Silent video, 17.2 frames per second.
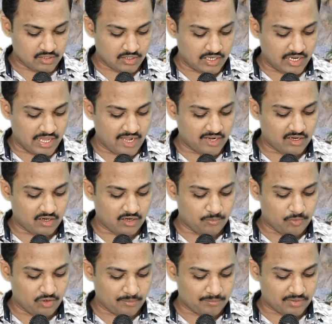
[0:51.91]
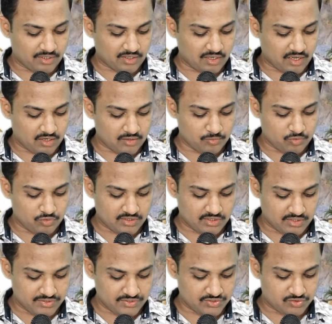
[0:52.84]
లేఖనముల ప్రకారము
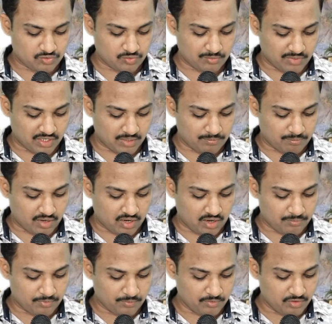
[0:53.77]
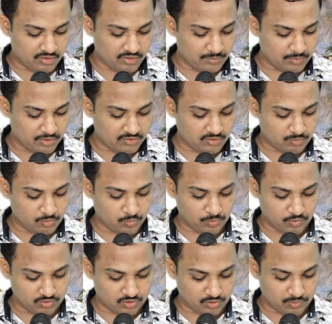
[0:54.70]
క్రీస్తు మన పాపముల నిమిత్తము
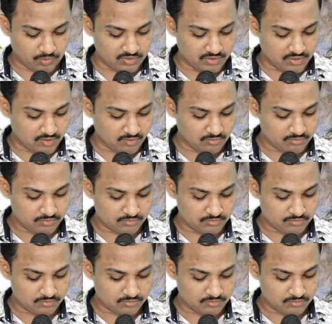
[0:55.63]
మృతి పొందెను